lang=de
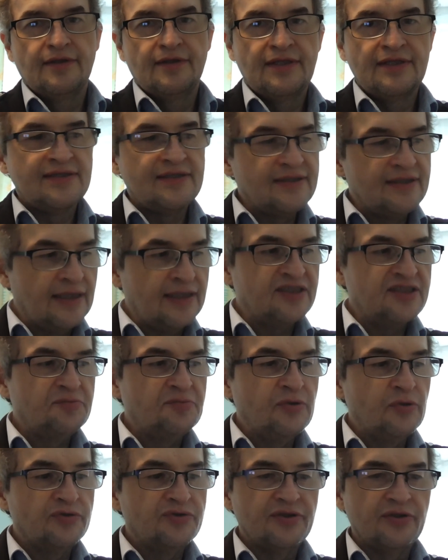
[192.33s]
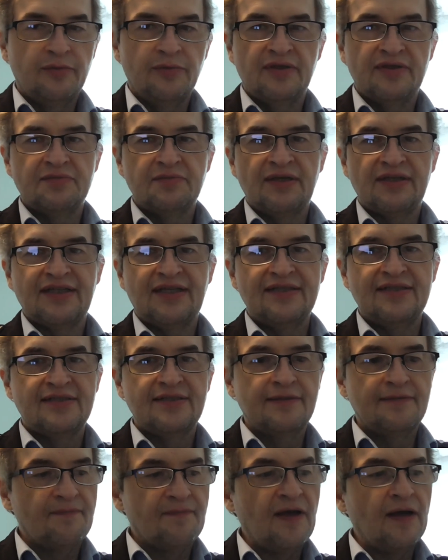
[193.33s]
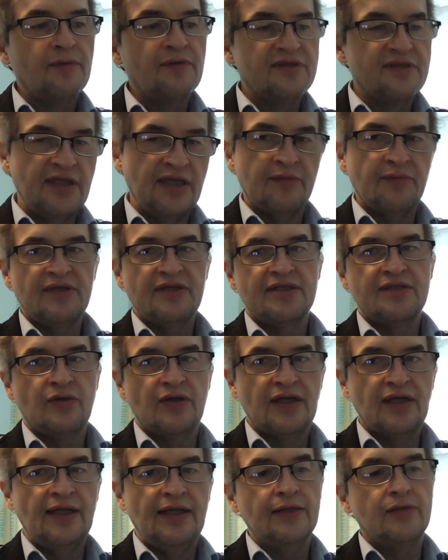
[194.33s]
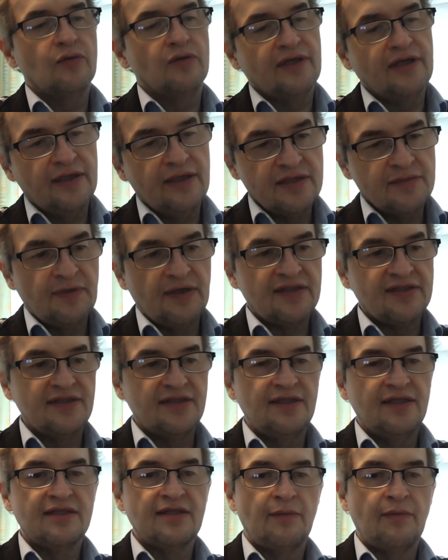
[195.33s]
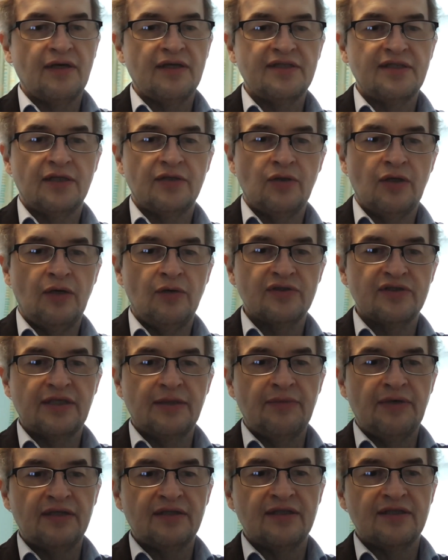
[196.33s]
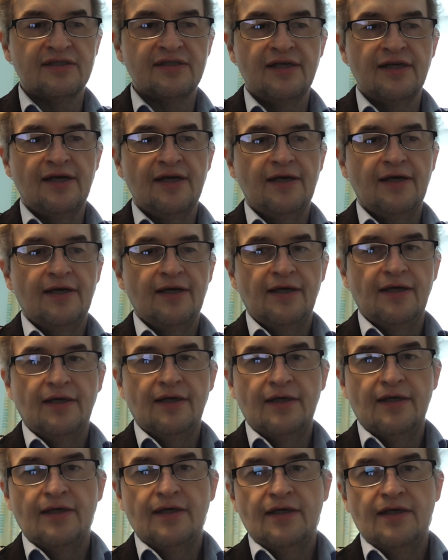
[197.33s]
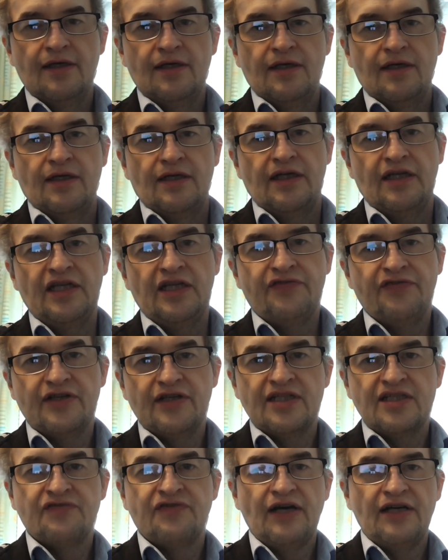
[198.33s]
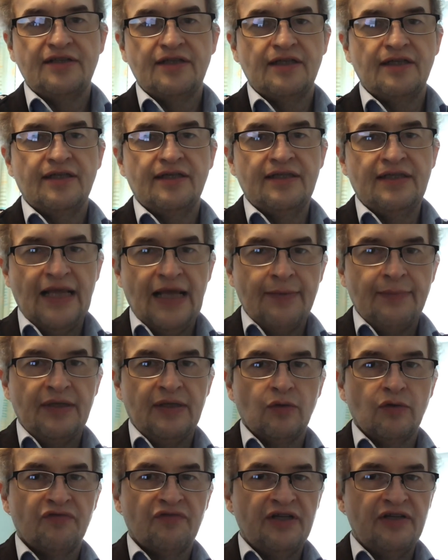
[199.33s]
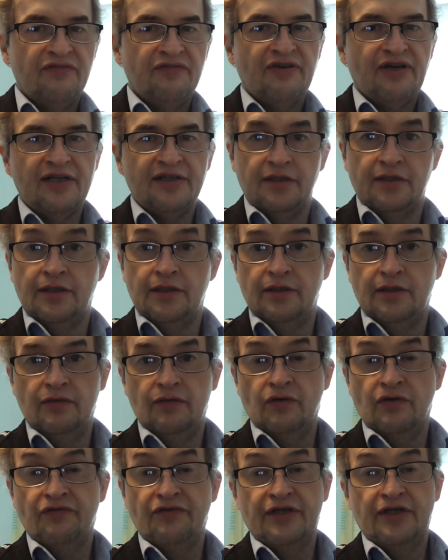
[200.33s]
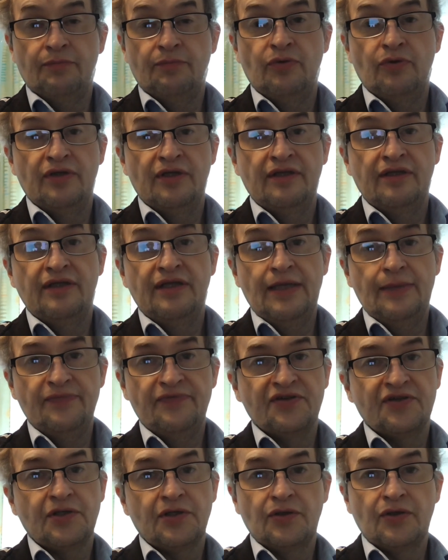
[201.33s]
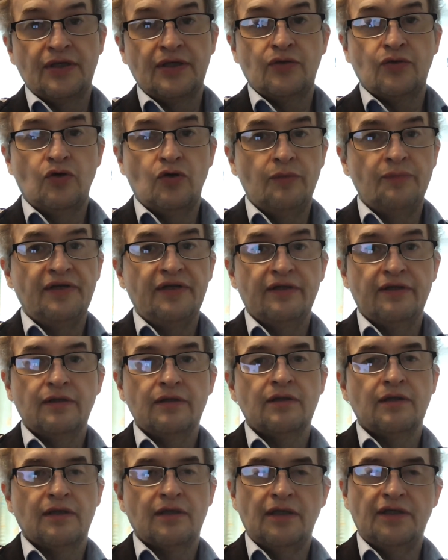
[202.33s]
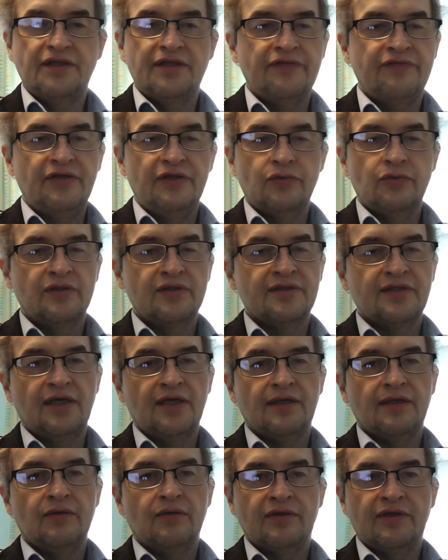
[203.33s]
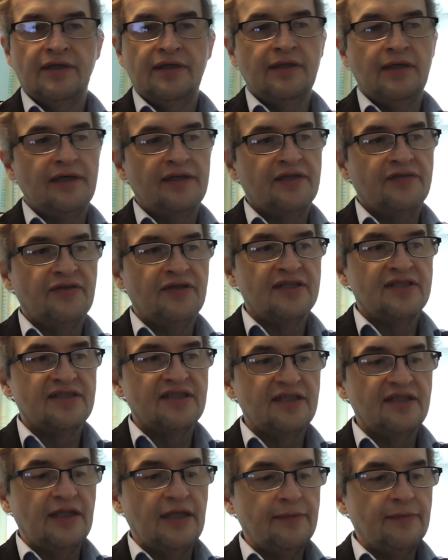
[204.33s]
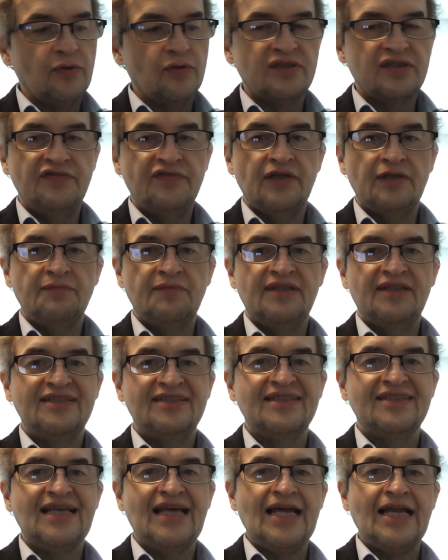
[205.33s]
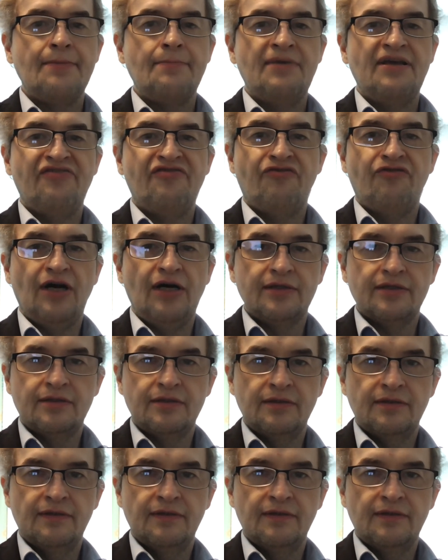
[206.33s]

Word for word: das ist ein Antibiotikum, weil es macht keinen Sinn. Aber sie hat mir das so erklärt, okay, das macht Sinn. Jetzt haben wir gesagt, ausgemacht, dass ich werde es weiternehmen und wenn weitere irgendwelche blöden Nebenwirkungen kommen, dann kann ich eventuell sagen, okay, nein, ich werde es nicht nehmen und sie wird mir dieses RMFAT,